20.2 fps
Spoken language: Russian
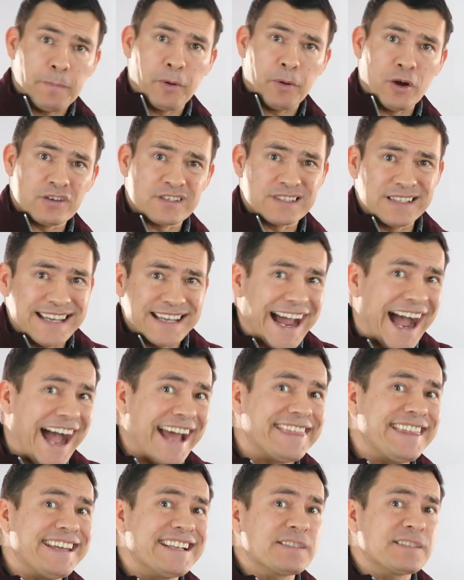Я
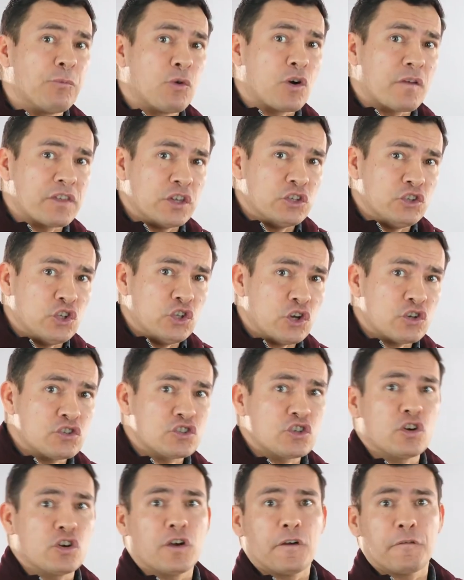считаю, что любовь к
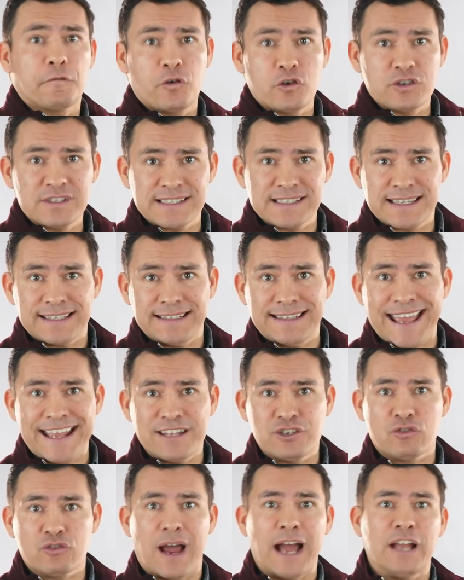коже в значительной
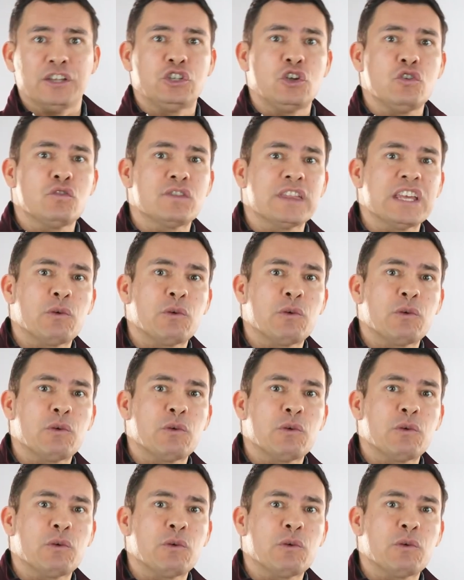степени